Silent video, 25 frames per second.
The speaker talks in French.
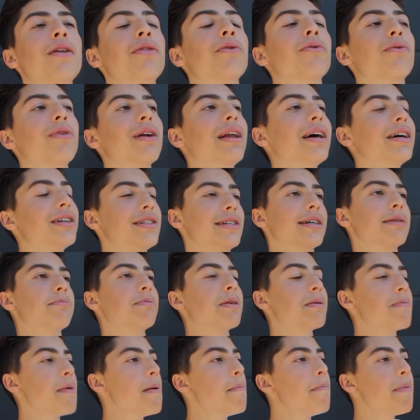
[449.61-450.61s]
Donc là, je
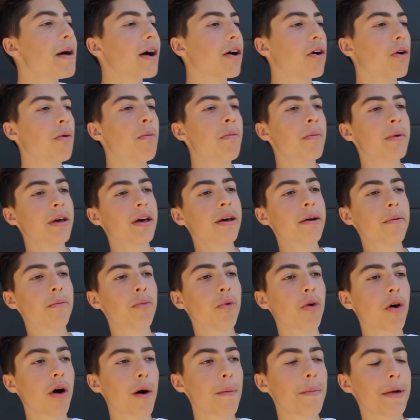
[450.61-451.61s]
t'explique même pas quand mes,
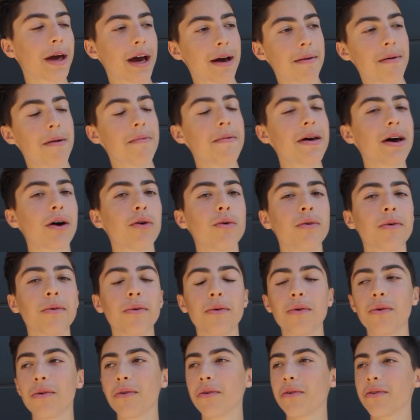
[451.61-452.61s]
mon grand-père et ma mère
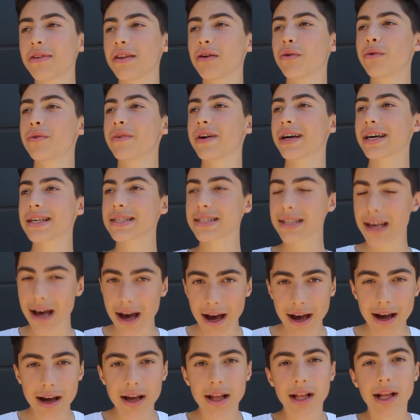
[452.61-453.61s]
ont, découvert
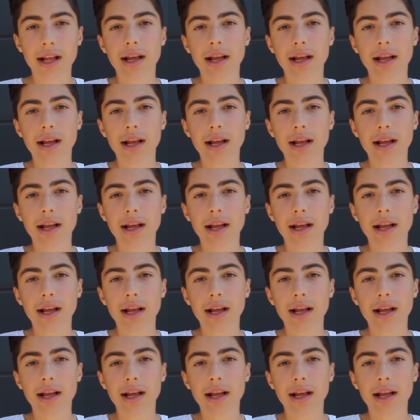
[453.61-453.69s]
ça.